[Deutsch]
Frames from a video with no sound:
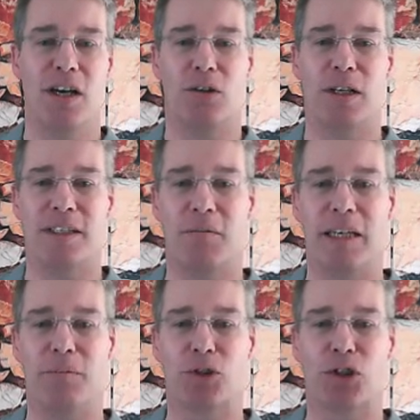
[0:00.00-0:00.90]
Und jetzt haben wir
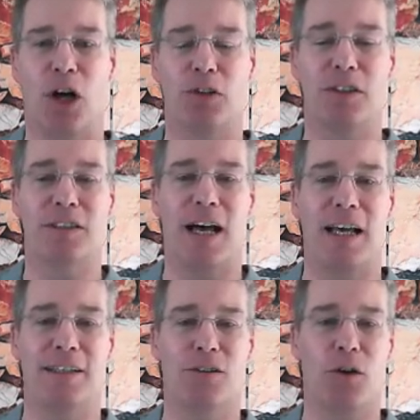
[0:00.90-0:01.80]
eben schon auch diesen
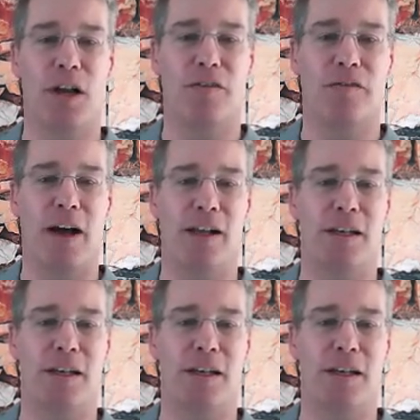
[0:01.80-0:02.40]
einen Sonderfall,